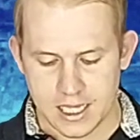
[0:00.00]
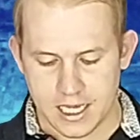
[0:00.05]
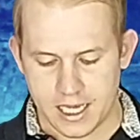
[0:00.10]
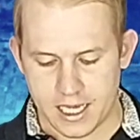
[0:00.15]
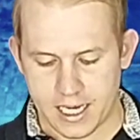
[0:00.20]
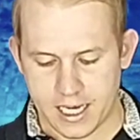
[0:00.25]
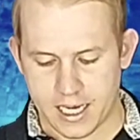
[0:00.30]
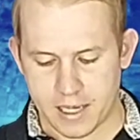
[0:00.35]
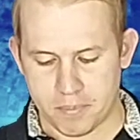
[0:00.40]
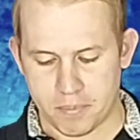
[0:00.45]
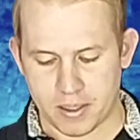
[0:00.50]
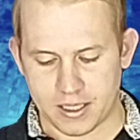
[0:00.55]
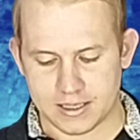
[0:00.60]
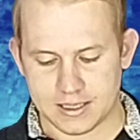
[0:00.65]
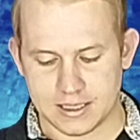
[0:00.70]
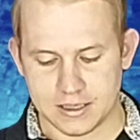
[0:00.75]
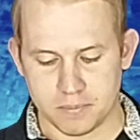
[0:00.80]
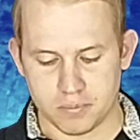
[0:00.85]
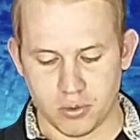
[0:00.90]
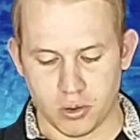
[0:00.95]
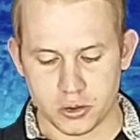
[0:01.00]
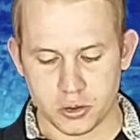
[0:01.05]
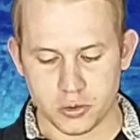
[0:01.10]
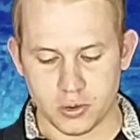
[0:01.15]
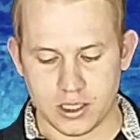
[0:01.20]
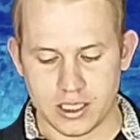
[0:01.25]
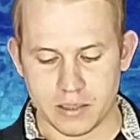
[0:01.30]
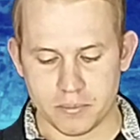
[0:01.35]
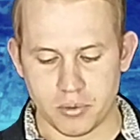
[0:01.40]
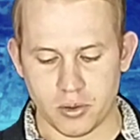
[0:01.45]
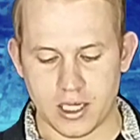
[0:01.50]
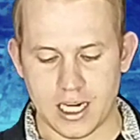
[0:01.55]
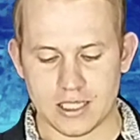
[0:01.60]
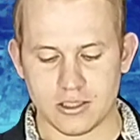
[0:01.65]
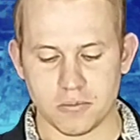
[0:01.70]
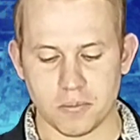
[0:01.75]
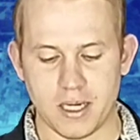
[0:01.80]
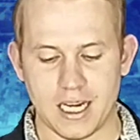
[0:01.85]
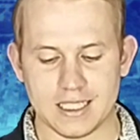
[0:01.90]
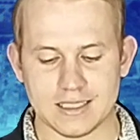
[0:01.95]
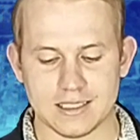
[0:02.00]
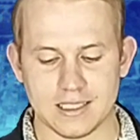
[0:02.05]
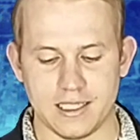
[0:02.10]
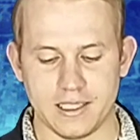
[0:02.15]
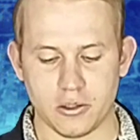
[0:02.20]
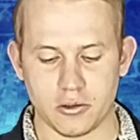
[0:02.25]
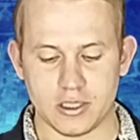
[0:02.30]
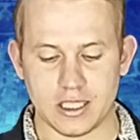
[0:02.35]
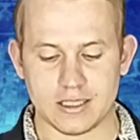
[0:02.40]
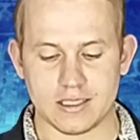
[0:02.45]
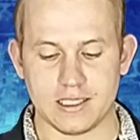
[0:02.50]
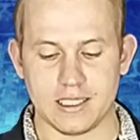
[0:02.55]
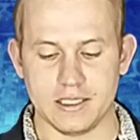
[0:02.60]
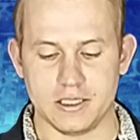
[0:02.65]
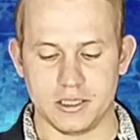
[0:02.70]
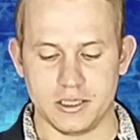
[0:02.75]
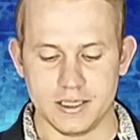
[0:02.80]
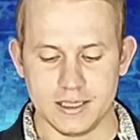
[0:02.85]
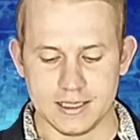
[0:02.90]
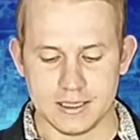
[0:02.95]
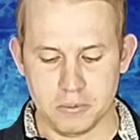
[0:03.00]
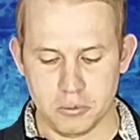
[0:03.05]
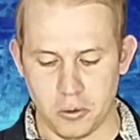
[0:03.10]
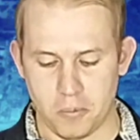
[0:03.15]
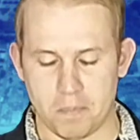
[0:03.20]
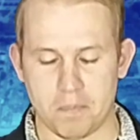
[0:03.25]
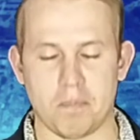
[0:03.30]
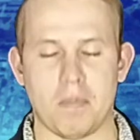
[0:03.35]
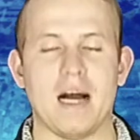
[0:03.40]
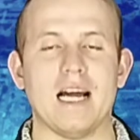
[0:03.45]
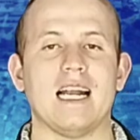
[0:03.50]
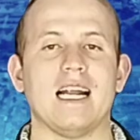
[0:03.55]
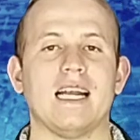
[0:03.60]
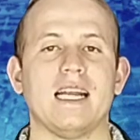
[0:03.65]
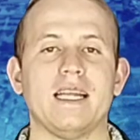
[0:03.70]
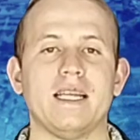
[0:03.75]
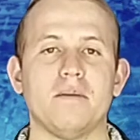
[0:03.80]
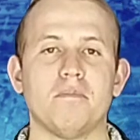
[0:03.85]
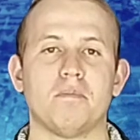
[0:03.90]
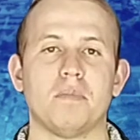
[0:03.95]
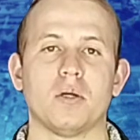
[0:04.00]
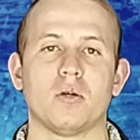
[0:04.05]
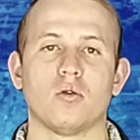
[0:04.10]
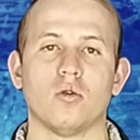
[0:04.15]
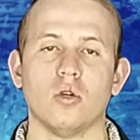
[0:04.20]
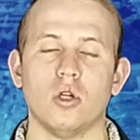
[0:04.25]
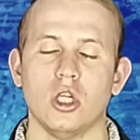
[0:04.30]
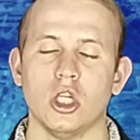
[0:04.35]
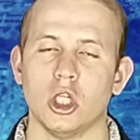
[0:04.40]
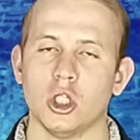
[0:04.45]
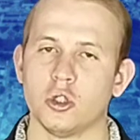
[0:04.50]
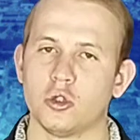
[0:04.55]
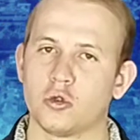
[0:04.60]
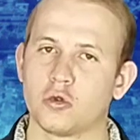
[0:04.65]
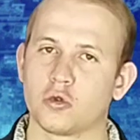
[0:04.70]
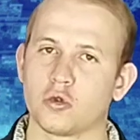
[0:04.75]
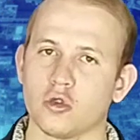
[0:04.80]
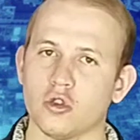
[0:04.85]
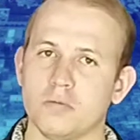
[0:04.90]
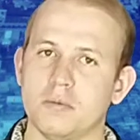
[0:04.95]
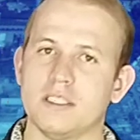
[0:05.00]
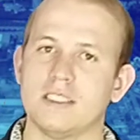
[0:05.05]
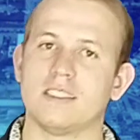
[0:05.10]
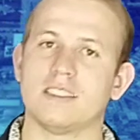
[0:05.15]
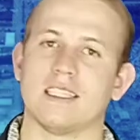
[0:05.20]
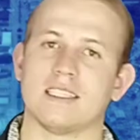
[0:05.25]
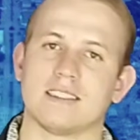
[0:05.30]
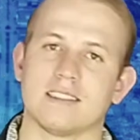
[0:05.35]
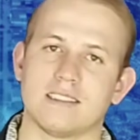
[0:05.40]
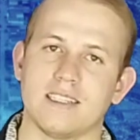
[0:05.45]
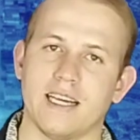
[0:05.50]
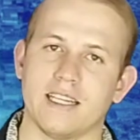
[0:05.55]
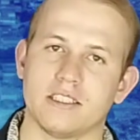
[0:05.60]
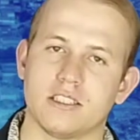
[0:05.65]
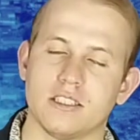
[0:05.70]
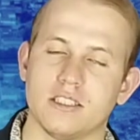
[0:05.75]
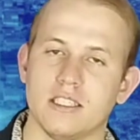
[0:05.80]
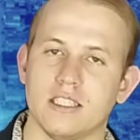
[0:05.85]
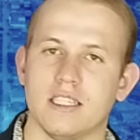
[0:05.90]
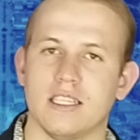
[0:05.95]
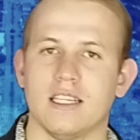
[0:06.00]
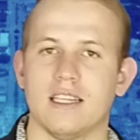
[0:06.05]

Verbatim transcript: é, participou de um campeonato brasileiro de atletismo paralímpico sub-17